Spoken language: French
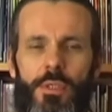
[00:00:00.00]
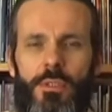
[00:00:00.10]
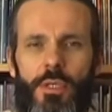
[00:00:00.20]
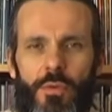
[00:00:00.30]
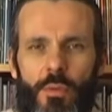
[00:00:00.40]

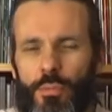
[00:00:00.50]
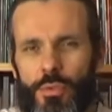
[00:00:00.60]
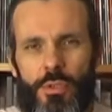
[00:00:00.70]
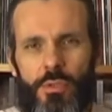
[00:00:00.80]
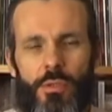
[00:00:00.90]
Ça fait une
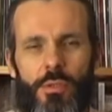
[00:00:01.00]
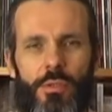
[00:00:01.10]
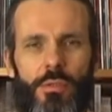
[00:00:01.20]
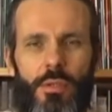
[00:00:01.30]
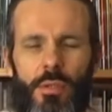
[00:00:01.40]
petite,
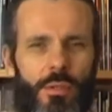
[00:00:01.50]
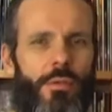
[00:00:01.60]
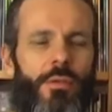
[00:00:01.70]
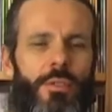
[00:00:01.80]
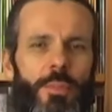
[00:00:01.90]
euh,
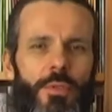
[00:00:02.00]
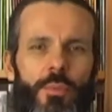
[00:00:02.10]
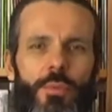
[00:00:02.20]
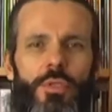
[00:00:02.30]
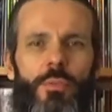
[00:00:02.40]
une espèce
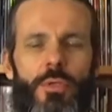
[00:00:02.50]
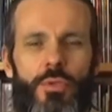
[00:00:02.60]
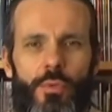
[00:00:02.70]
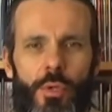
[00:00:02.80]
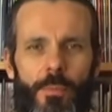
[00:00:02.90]
de petit
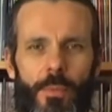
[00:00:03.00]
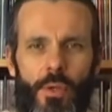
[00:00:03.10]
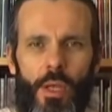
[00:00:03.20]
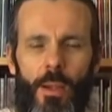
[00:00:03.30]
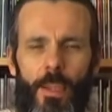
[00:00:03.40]
morceau, quoi.
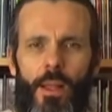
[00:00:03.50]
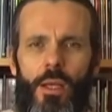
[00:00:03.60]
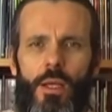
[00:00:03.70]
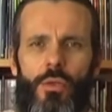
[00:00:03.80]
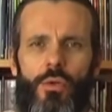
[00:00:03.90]
Ok
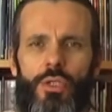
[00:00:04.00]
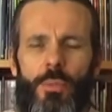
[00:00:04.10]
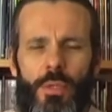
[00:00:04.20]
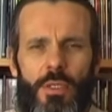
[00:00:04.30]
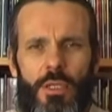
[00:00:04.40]
Donc j'ai
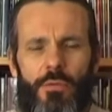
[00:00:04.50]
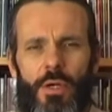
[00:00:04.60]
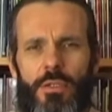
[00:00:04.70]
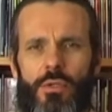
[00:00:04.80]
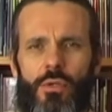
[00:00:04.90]
pris cette
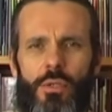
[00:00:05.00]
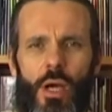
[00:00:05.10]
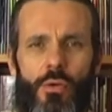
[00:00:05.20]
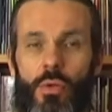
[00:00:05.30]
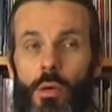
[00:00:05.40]
phrase de
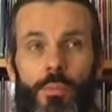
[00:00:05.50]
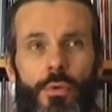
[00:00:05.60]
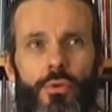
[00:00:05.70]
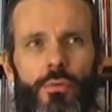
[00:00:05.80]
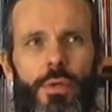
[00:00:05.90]
Coda. On aurait pu
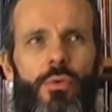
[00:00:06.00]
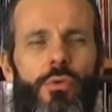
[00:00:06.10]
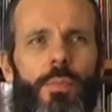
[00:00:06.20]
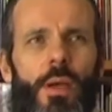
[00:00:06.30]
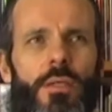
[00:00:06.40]
en trouver une
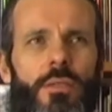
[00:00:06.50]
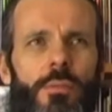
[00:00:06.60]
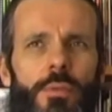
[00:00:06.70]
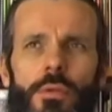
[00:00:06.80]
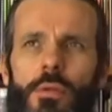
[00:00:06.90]
autre, par
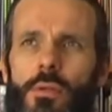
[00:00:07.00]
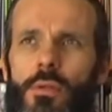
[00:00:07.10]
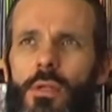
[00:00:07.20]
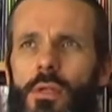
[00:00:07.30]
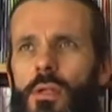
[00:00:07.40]
exemple. Euh,
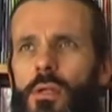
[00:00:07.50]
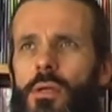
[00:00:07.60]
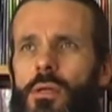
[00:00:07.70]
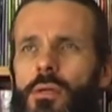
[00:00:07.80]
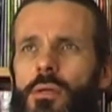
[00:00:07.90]

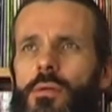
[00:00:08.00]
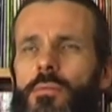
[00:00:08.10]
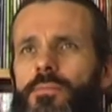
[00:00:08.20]
euh,